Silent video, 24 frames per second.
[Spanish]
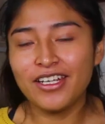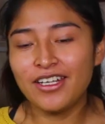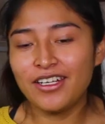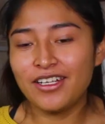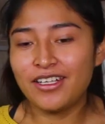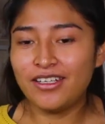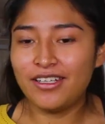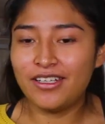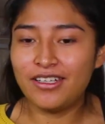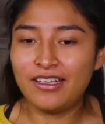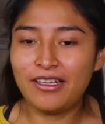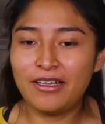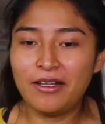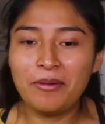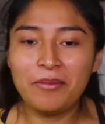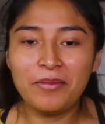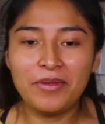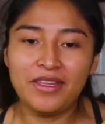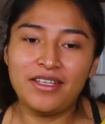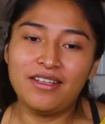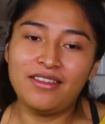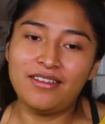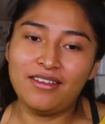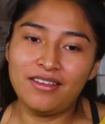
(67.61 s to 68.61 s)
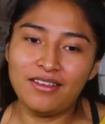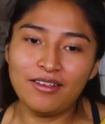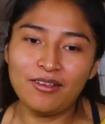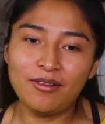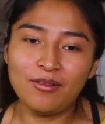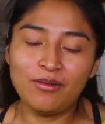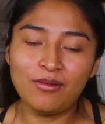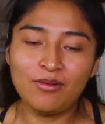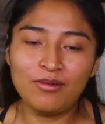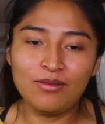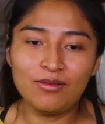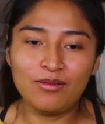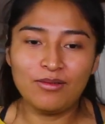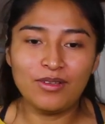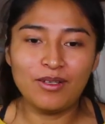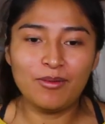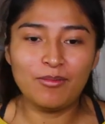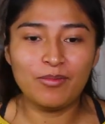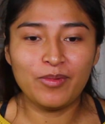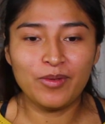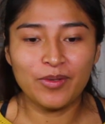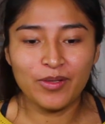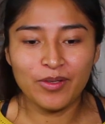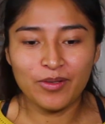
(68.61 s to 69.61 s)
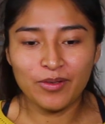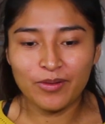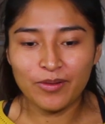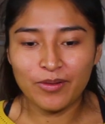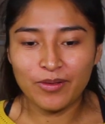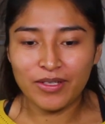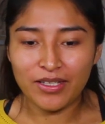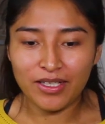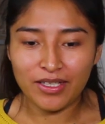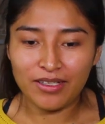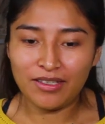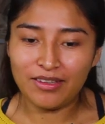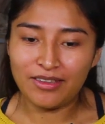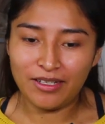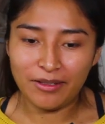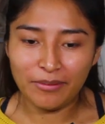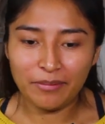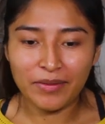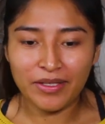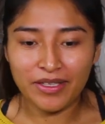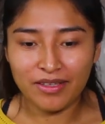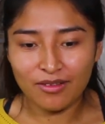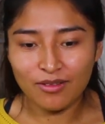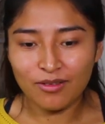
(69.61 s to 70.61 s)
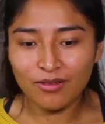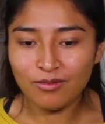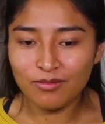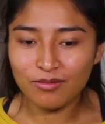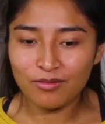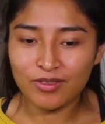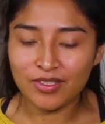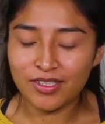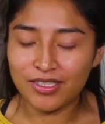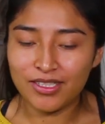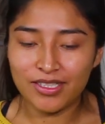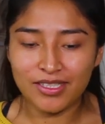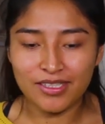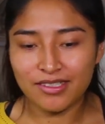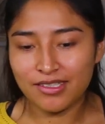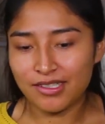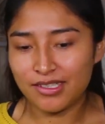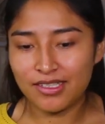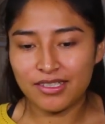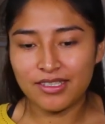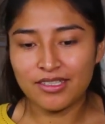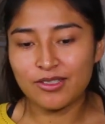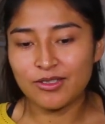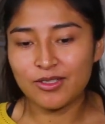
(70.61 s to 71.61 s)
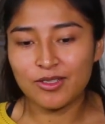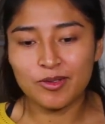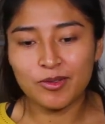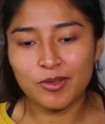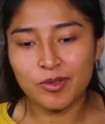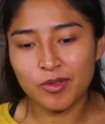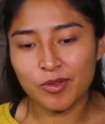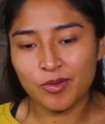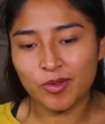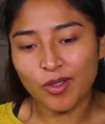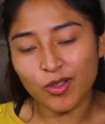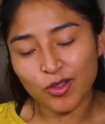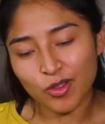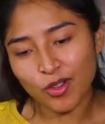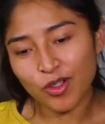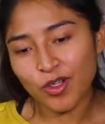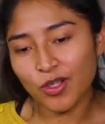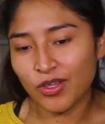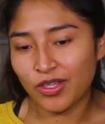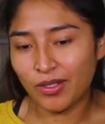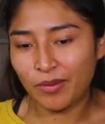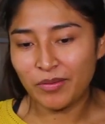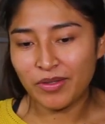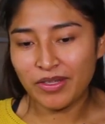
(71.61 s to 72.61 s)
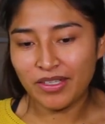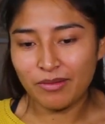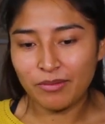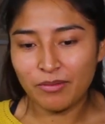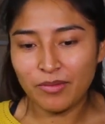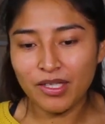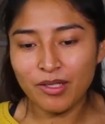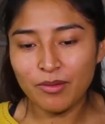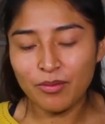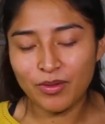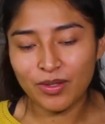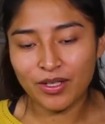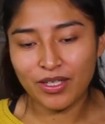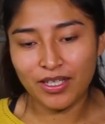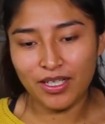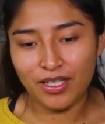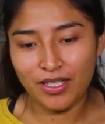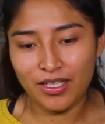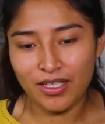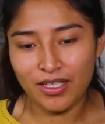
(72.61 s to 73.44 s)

Y realmente he tenido un apoyo eh, tremendo, eso es notorio también en mí porque